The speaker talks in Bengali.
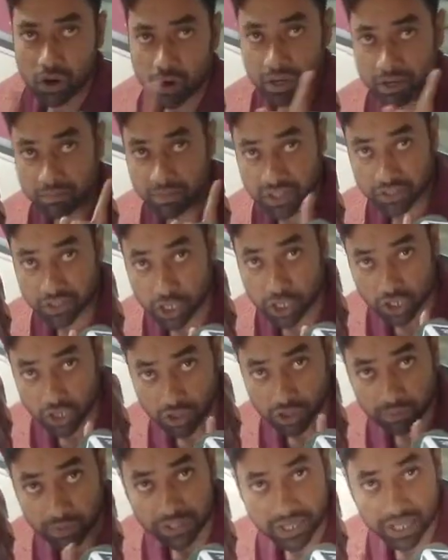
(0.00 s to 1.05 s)
ইনভেস্টিগেশন
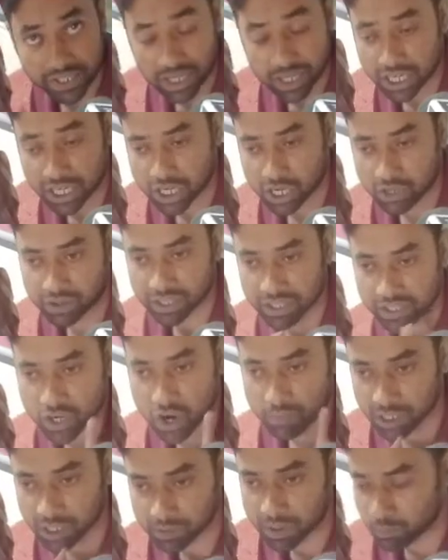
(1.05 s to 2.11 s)
অফিসার জিজ্ঞাসা করেন যে
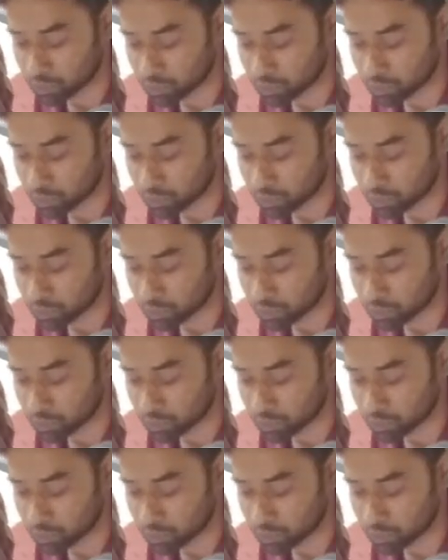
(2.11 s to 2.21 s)
অমিতবাবু